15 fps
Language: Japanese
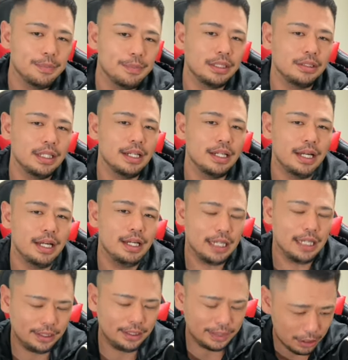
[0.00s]
さんびゃくな
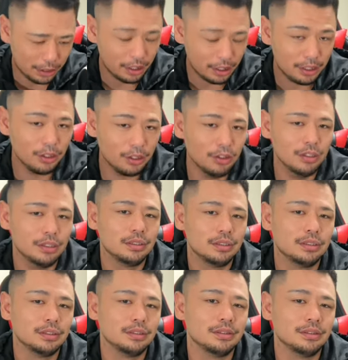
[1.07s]
な勝ってるよ
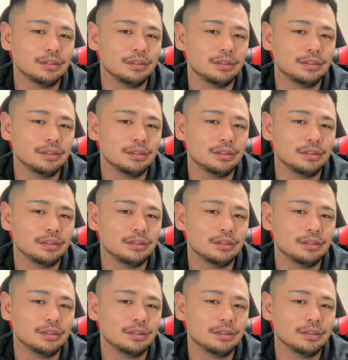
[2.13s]
ん